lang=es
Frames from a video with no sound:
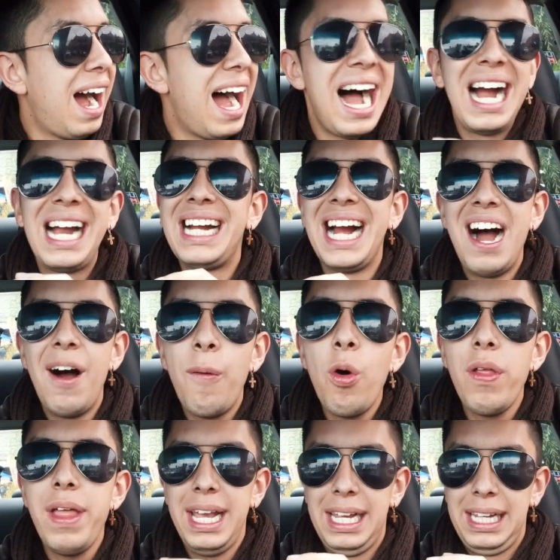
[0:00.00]
acabo
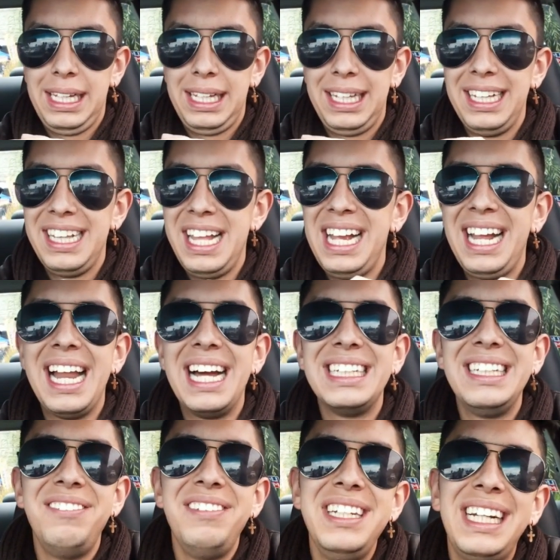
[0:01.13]
de de
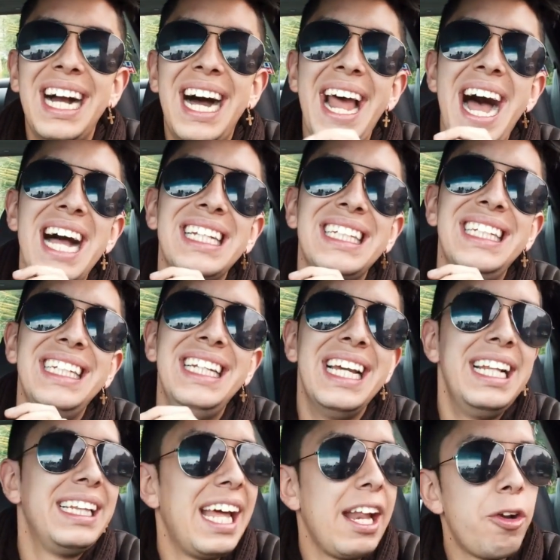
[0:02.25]
clasificar a
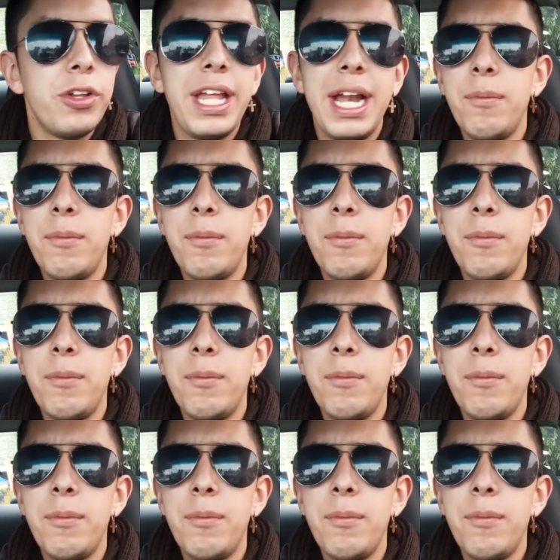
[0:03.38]
siguiente ronda.